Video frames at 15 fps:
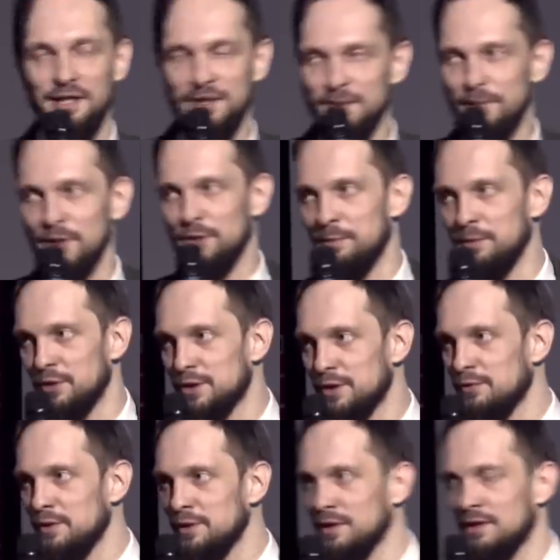допотопных
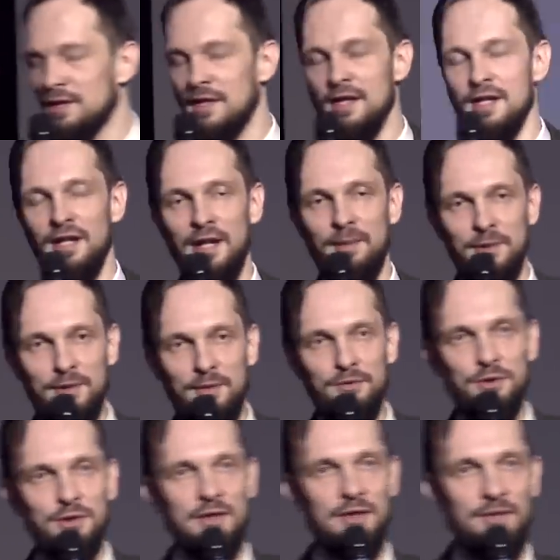животных, а потом
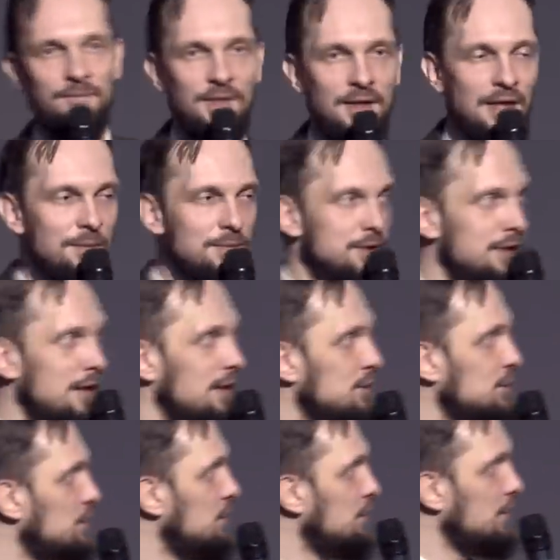все-таки объясняли,
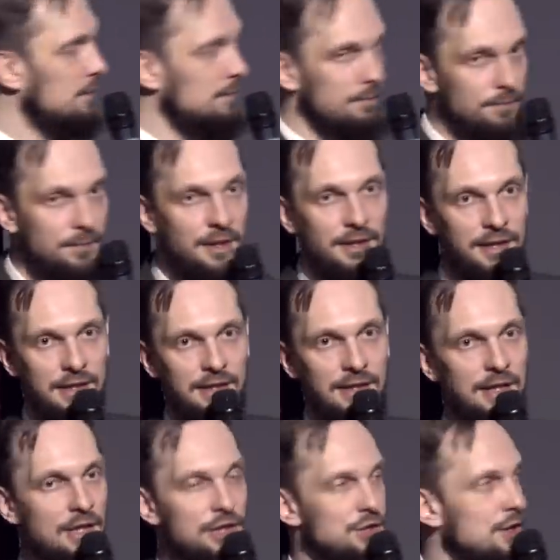что были
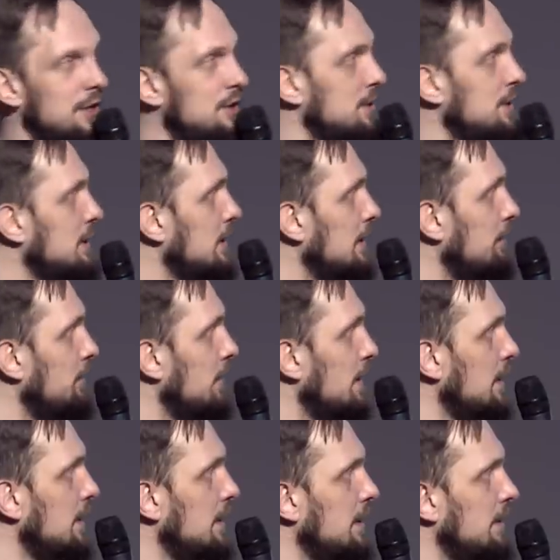геологические циклы.
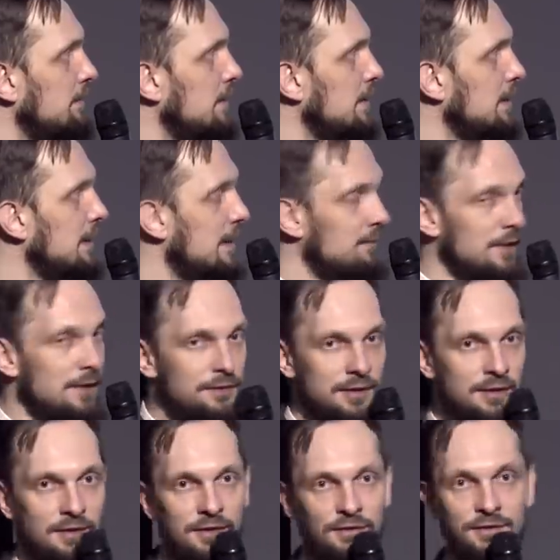И
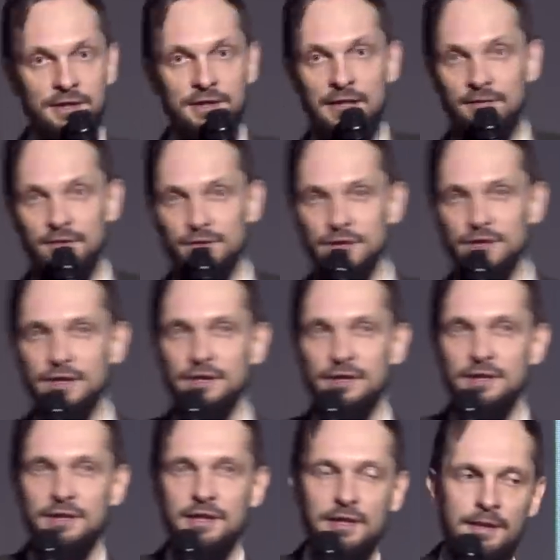Лавкрафт, вдохновившись
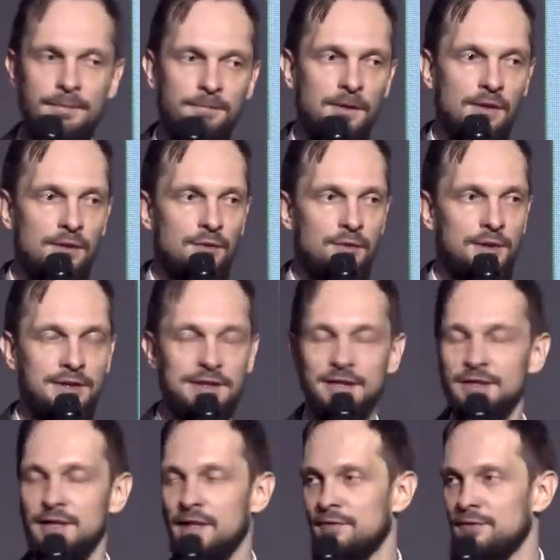этой идеей, он
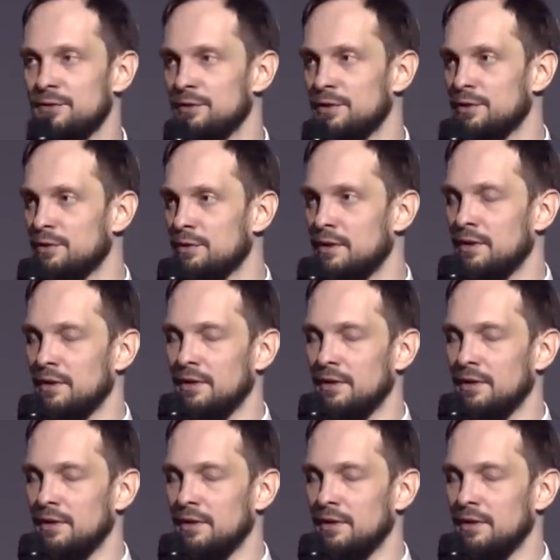осознал всю вот эту